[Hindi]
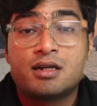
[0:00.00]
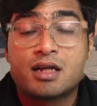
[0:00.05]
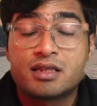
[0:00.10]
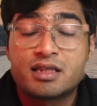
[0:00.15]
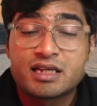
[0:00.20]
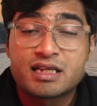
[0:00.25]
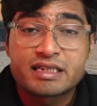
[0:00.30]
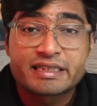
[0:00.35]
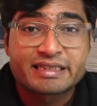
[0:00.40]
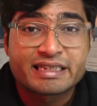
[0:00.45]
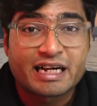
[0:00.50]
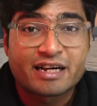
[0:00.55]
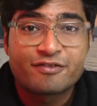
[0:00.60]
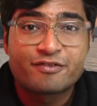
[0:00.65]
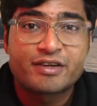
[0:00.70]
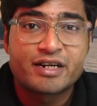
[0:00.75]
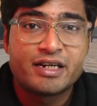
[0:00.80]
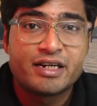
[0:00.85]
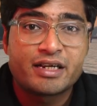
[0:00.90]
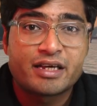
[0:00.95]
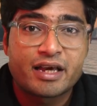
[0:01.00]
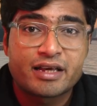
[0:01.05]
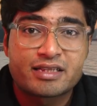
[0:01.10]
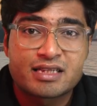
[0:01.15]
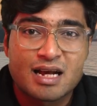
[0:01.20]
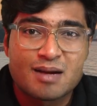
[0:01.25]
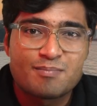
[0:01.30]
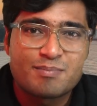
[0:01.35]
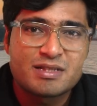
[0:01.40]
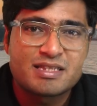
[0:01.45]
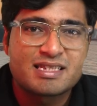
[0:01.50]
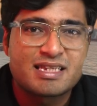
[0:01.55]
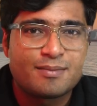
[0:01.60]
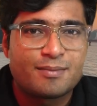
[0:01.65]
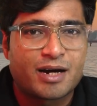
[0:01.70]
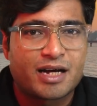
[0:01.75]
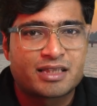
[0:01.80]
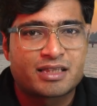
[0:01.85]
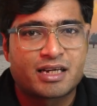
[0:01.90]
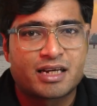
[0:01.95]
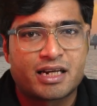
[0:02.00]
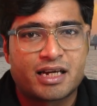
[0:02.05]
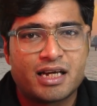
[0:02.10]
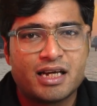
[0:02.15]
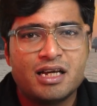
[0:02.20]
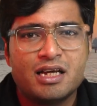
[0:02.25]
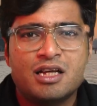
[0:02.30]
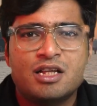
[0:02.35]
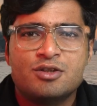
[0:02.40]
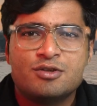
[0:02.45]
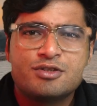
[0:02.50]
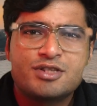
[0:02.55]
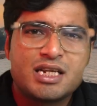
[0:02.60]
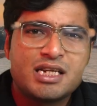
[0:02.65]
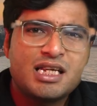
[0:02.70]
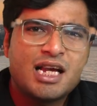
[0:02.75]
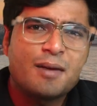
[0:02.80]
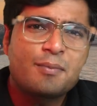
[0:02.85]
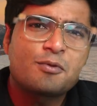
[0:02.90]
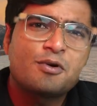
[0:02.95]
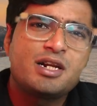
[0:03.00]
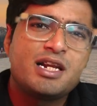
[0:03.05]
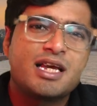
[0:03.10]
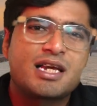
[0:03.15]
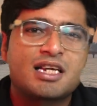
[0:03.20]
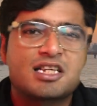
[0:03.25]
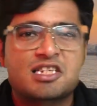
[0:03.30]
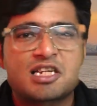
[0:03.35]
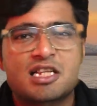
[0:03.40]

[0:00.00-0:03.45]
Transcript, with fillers: नदी के साफ करने के एग्जाम्पल्स की बात करें तो चलिए आपको लेके